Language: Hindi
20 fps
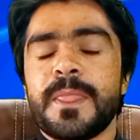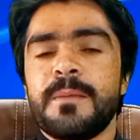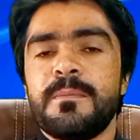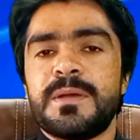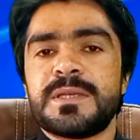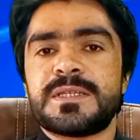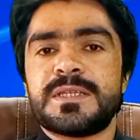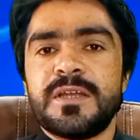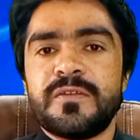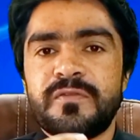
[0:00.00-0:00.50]

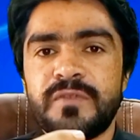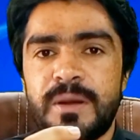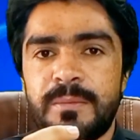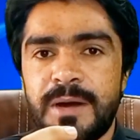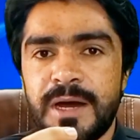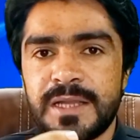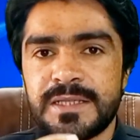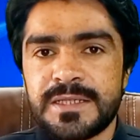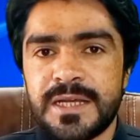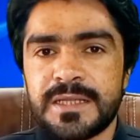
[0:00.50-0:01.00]
बस सिर्फ
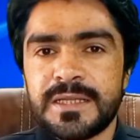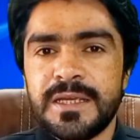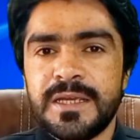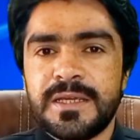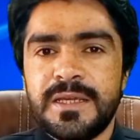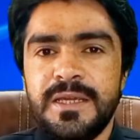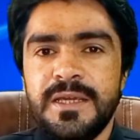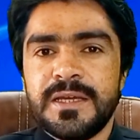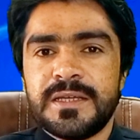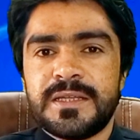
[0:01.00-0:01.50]
हमारे साथ
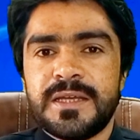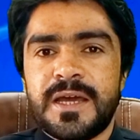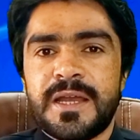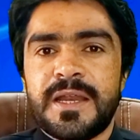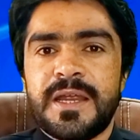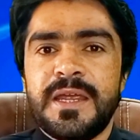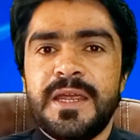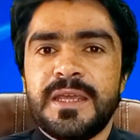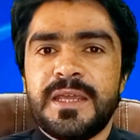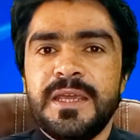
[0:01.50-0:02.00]
एक ही इख्तियार
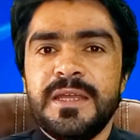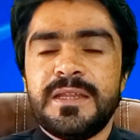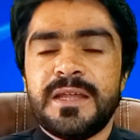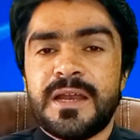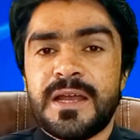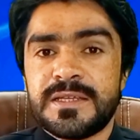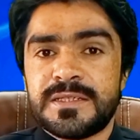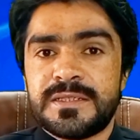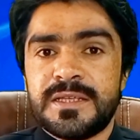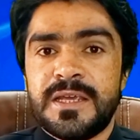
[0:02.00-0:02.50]
है एक ही
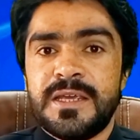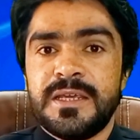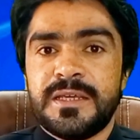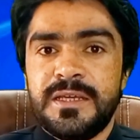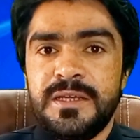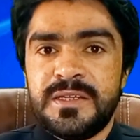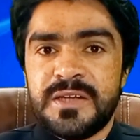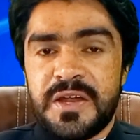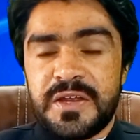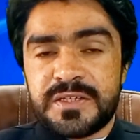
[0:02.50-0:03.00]
रास्ता है एक
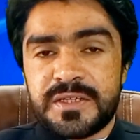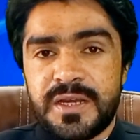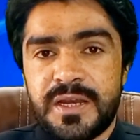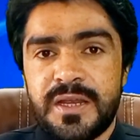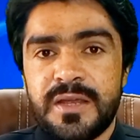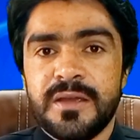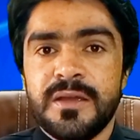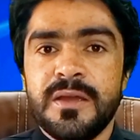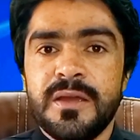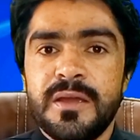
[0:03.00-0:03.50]
ही डायरेक्शन है